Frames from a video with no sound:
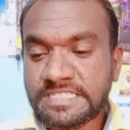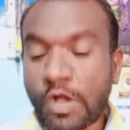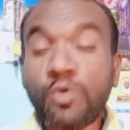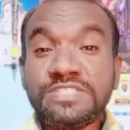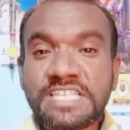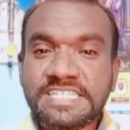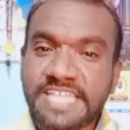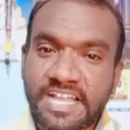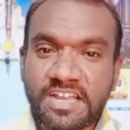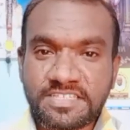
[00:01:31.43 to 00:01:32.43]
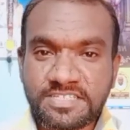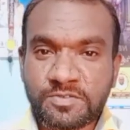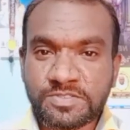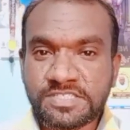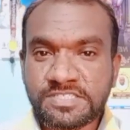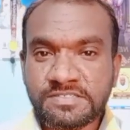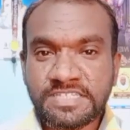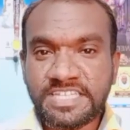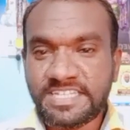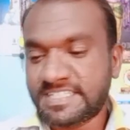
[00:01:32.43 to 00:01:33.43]
கவுன்சிலிங் சைக்காலஜி கோர்சஸ்
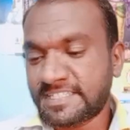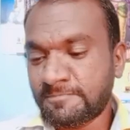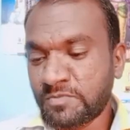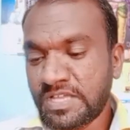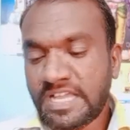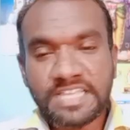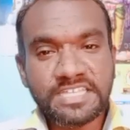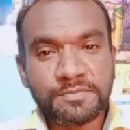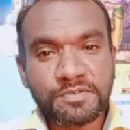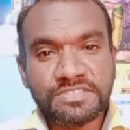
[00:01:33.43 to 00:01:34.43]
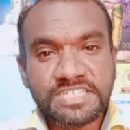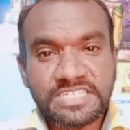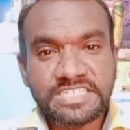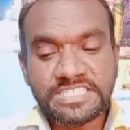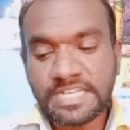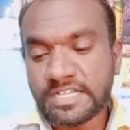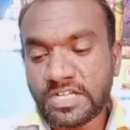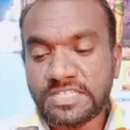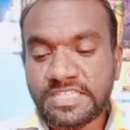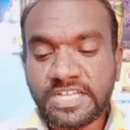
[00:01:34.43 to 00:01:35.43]
இருக்குது அதுக்கப்புறம் வந்துட்டு இந்திரா
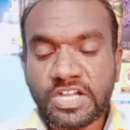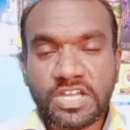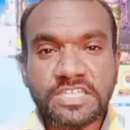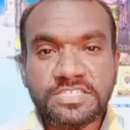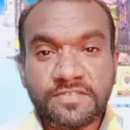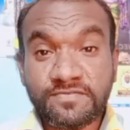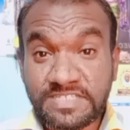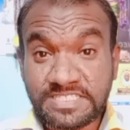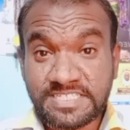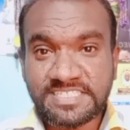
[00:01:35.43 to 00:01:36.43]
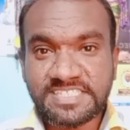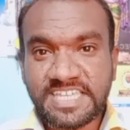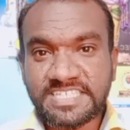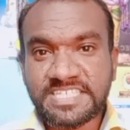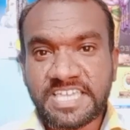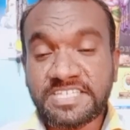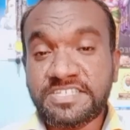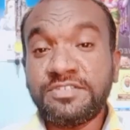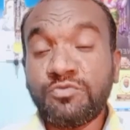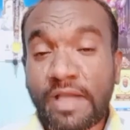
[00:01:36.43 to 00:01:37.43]
காந்தி காலேஜ் ஆஃப் டிஸ்டன்ஸ்
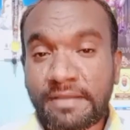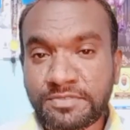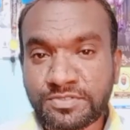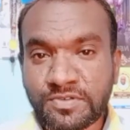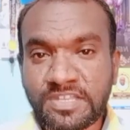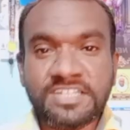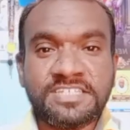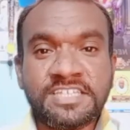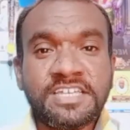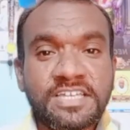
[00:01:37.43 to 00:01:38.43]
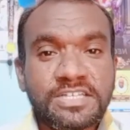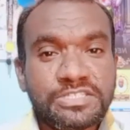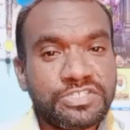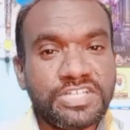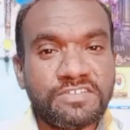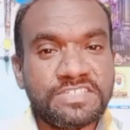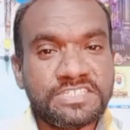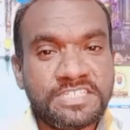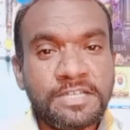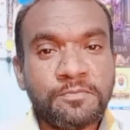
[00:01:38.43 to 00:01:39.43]
எஜுகேஷன் கோயம்புத்தூரில் இருக்குது இங்கே
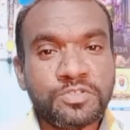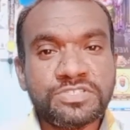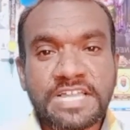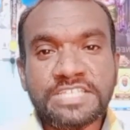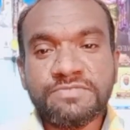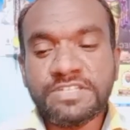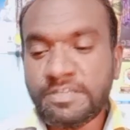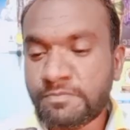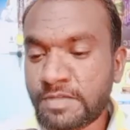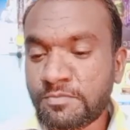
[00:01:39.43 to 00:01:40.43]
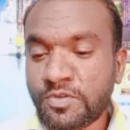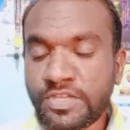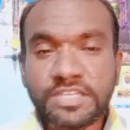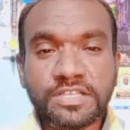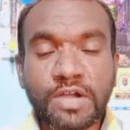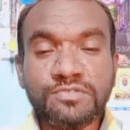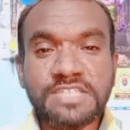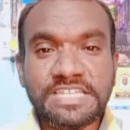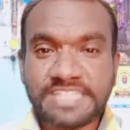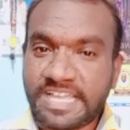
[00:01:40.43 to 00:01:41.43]
வந்துட்டு போஸ்ட் கிராஜுவேட் டிப்ளமோ இன்
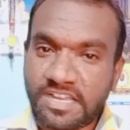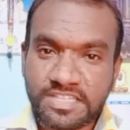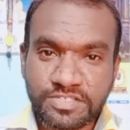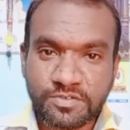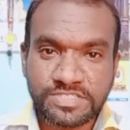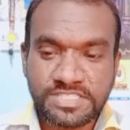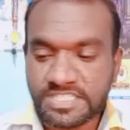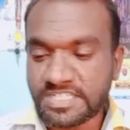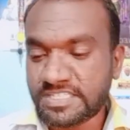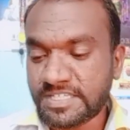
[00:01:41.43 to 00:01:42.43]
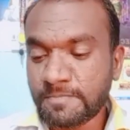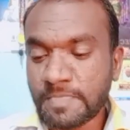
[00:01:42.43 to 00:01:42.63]
கவுன்சிலிங் சைக்காலஜி கோர்சஸ் இருக்குது